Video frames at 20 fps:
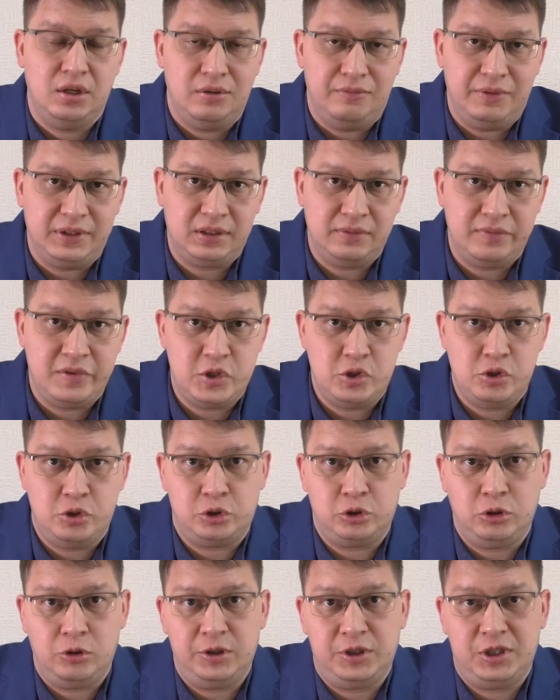В этом
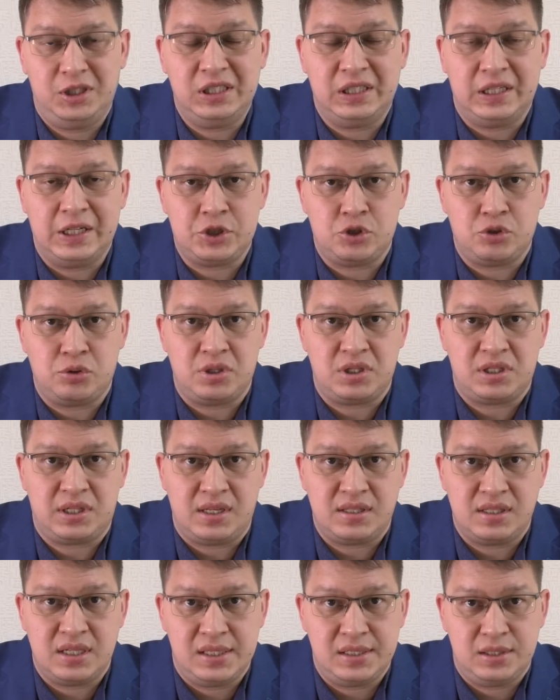видеоролике я хочу
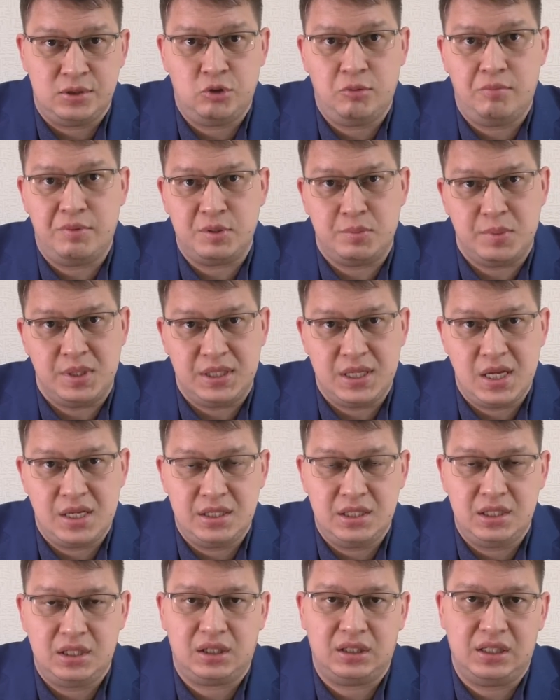рассказать об
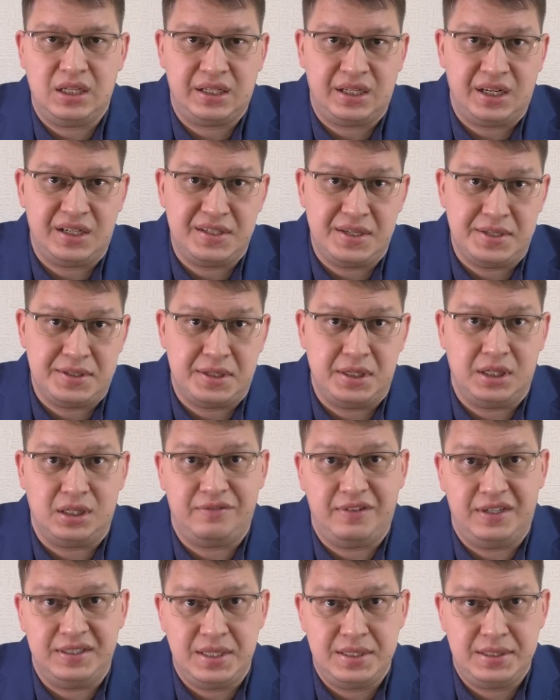изменениях для
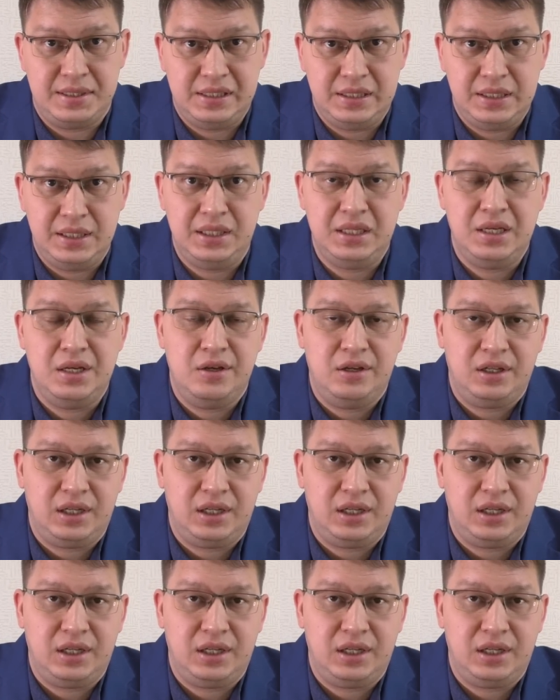российских водителей,